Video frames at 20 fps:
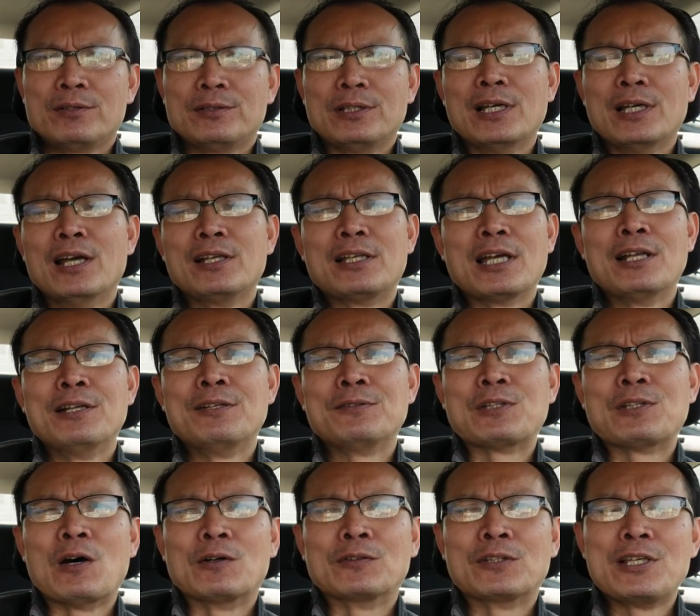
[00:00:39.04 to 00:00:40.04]
thì ở trên
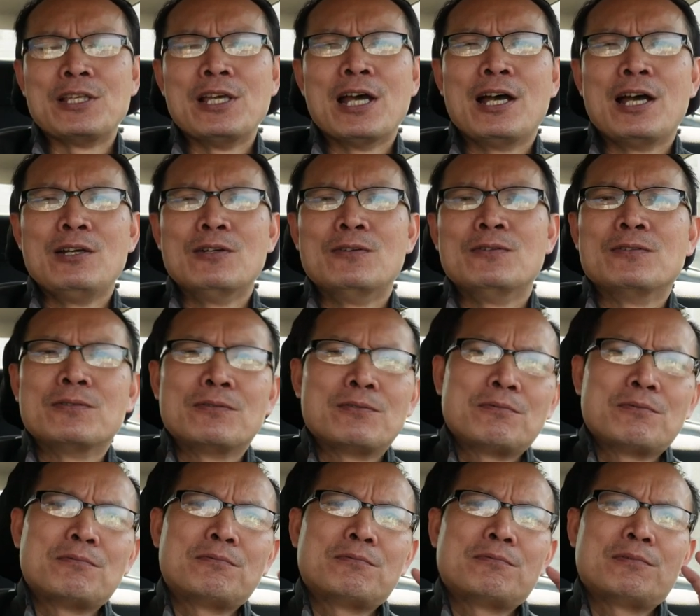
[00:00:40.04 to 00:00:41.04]
toàn thế giới luôn
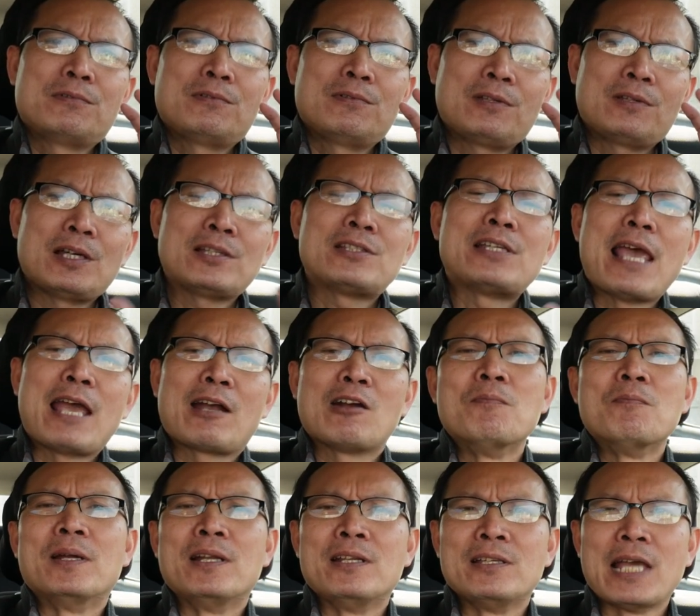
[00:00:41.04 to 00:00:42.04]
cái xe
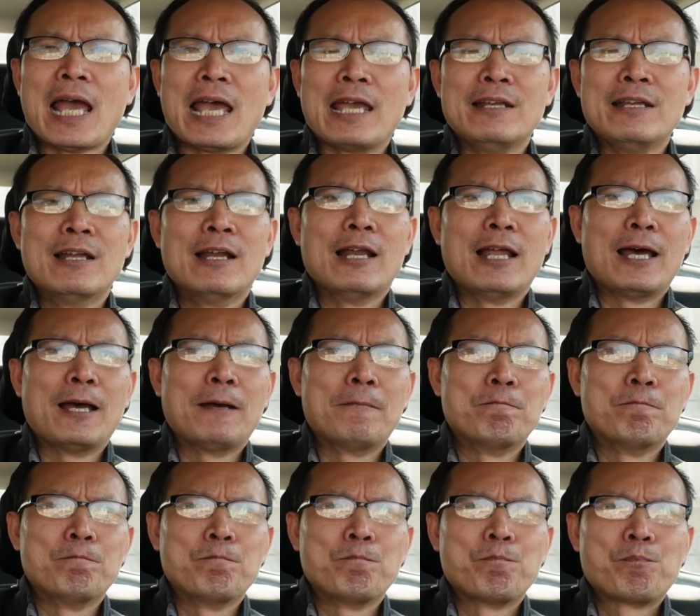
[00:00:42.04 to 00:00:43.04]
của mình chạy đó là
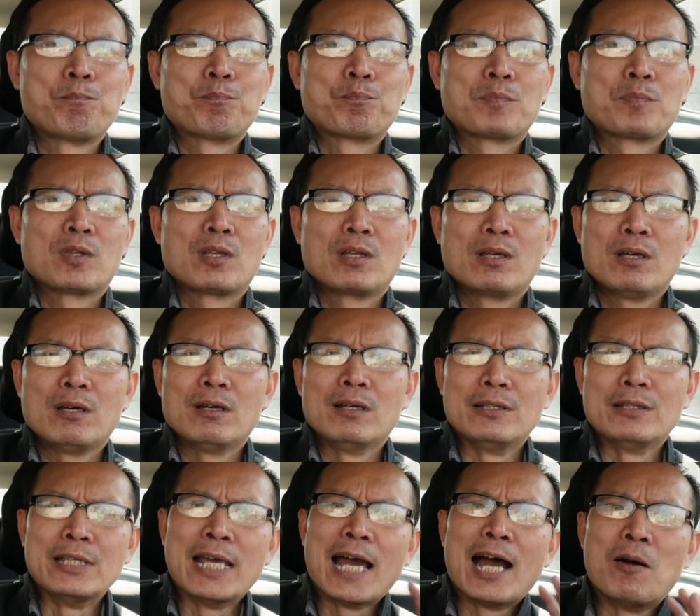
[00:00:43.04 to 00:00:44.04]

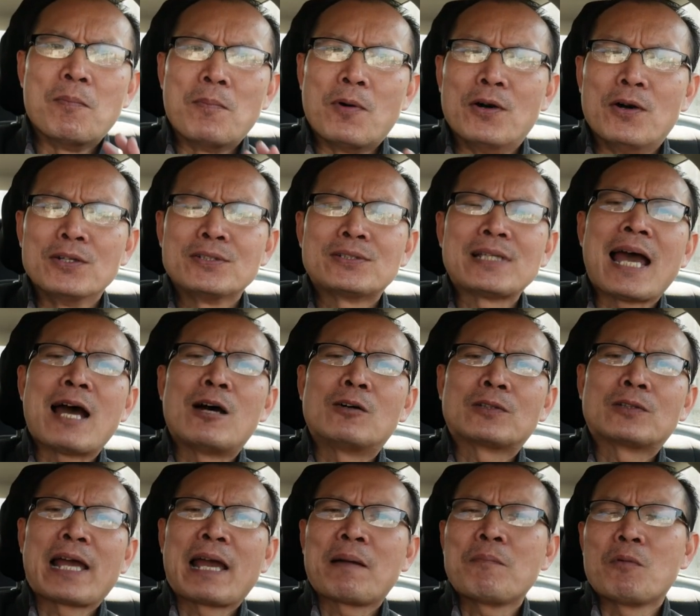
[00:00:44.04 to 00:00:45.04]
vào mỗi
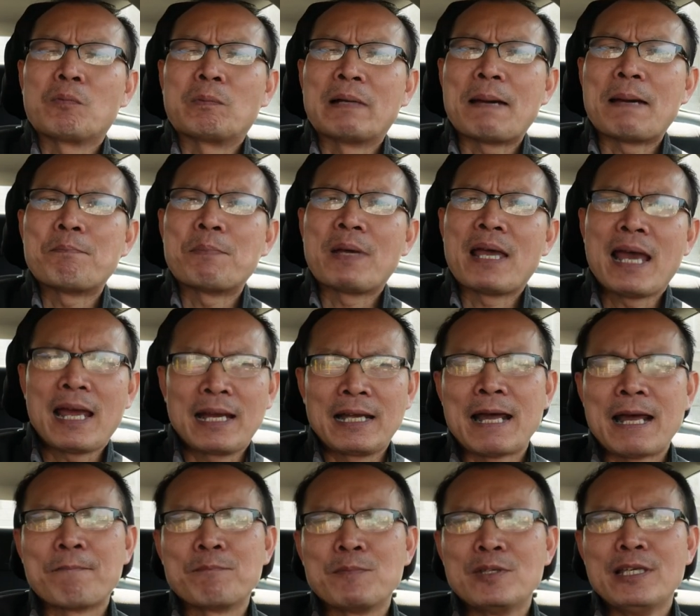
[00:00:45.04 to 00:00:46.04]
6 tháng một năm hay hai
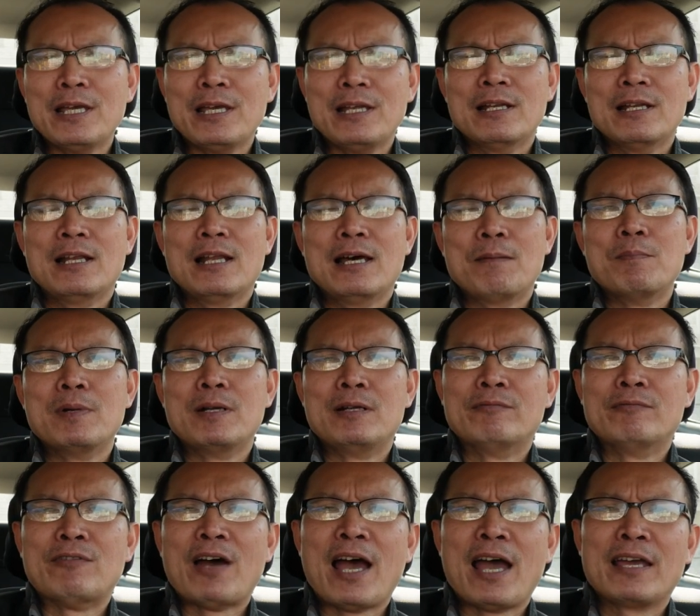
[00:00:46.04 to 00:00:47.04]
năm như vậy đó là
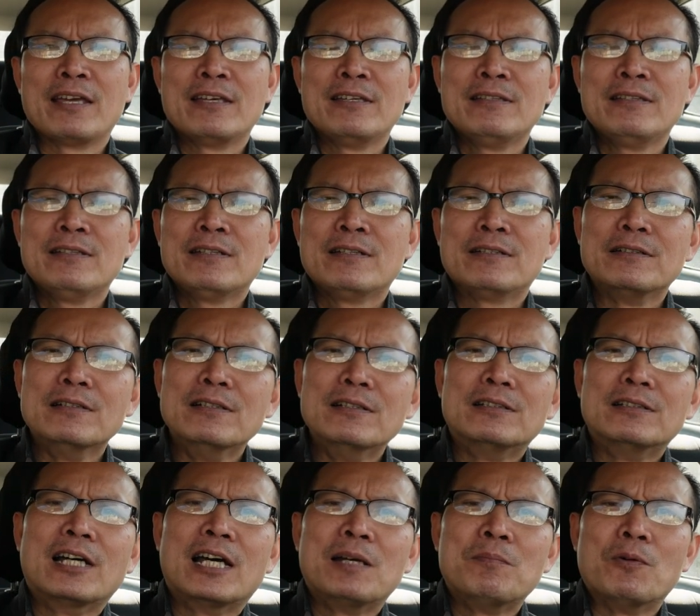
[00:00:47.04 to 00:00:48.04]
mình phải
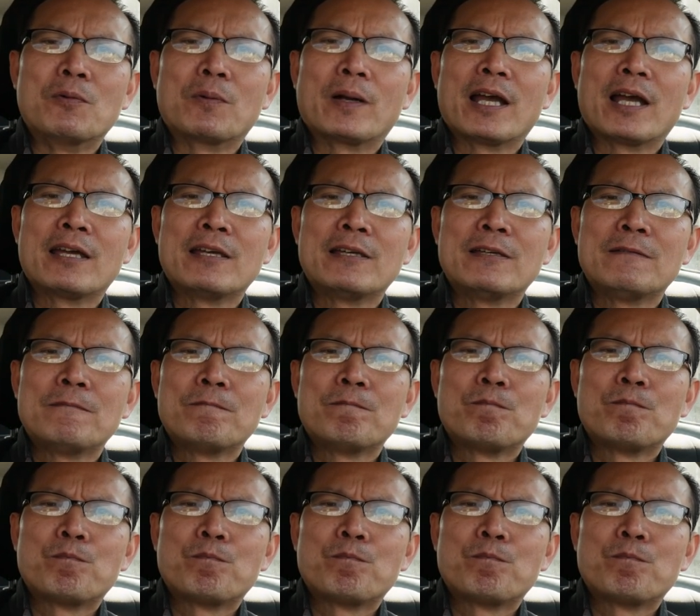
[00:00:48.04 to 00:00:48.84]
đưa tới một cái